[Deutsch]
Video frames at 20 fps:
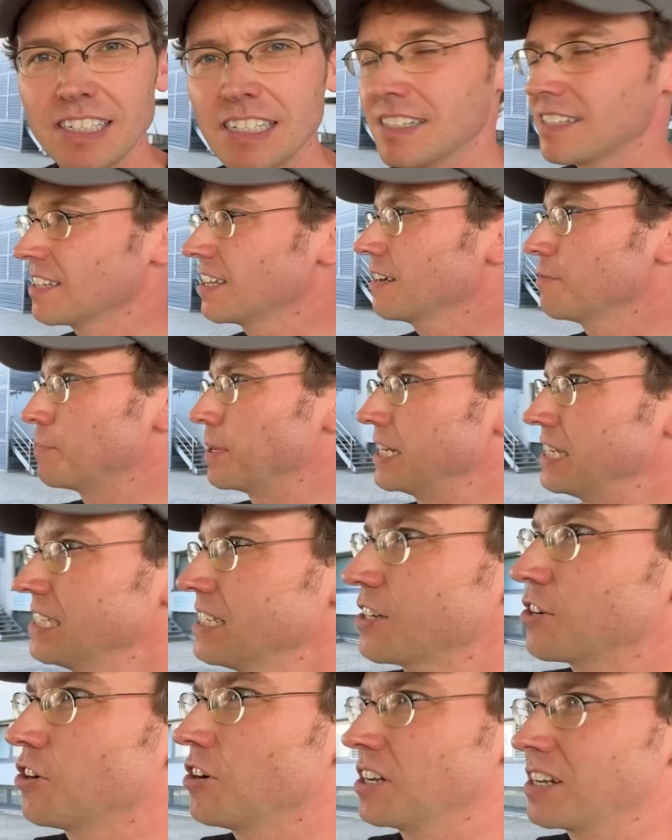diese
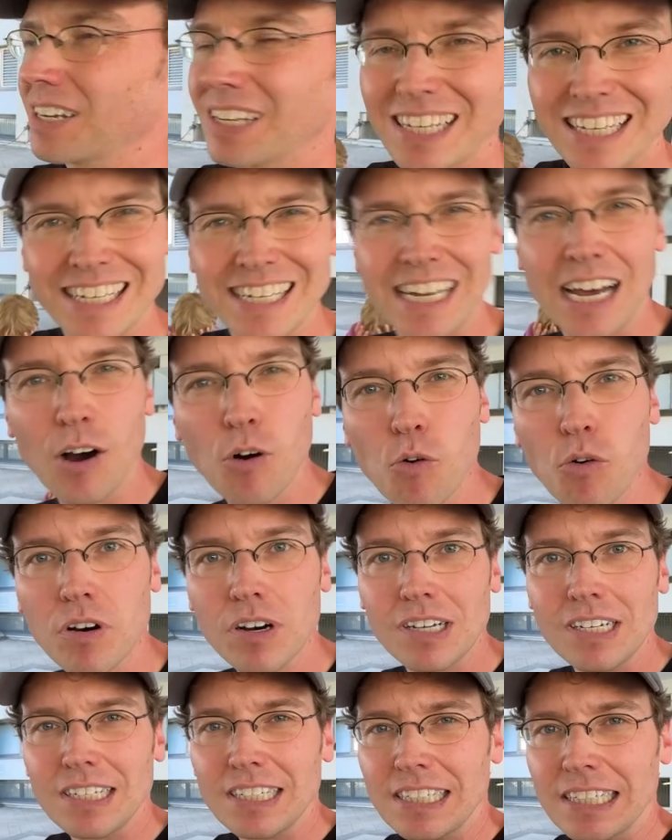BerlinCon.
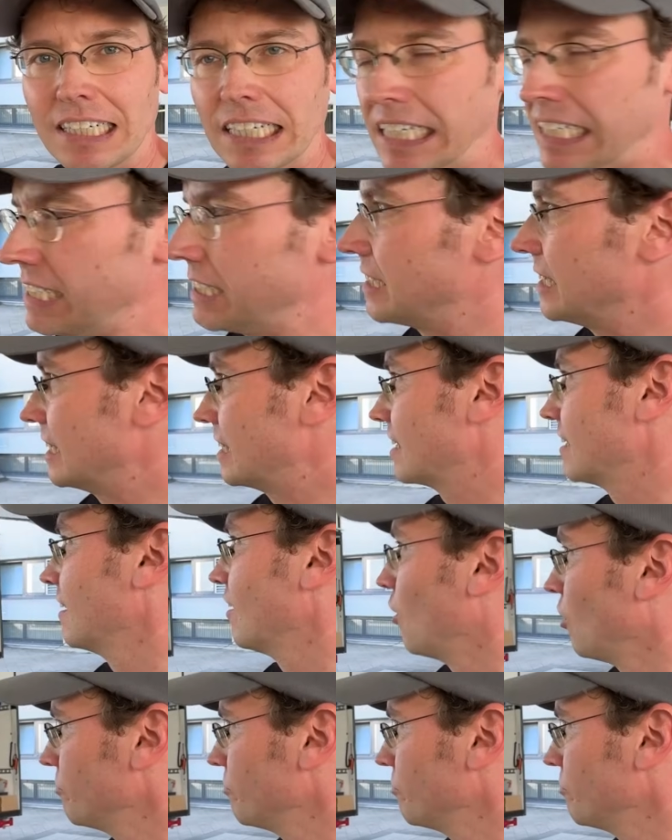Genau richtig.